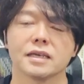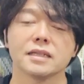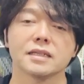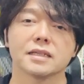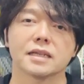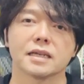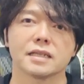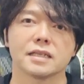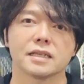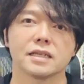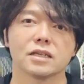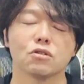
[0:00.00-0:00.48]

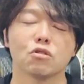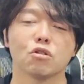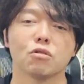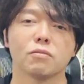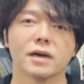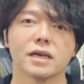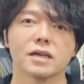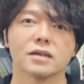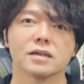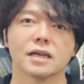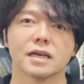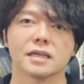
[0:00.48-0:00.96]
1.25
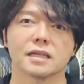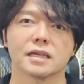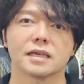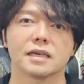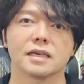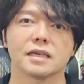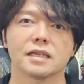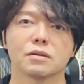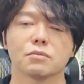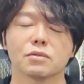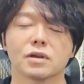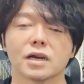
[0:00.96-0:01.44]
倍ぐらいで
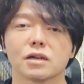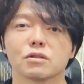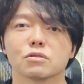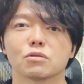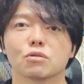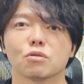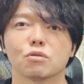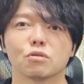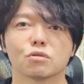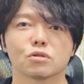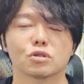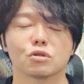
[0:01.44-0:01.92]
聞いてもらえる
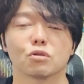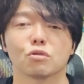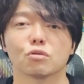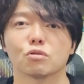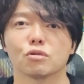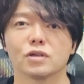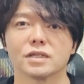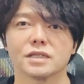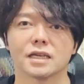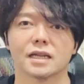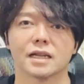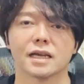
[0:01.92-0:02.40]
とちょう
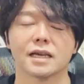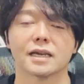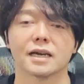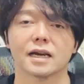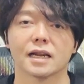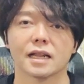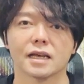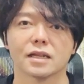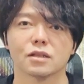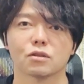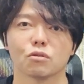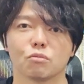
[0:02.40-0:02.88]
どいいんじゃないか
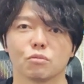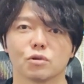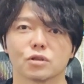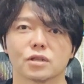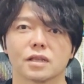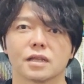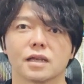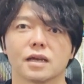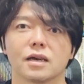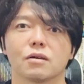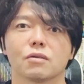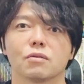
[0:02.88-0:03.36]
なと思っ
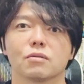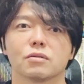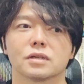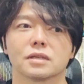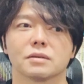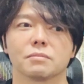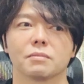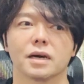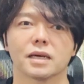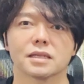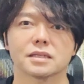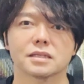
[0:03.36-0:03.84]
ており
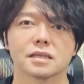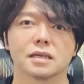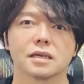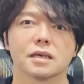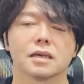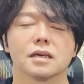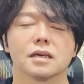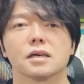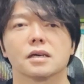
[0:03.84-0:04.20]
ます。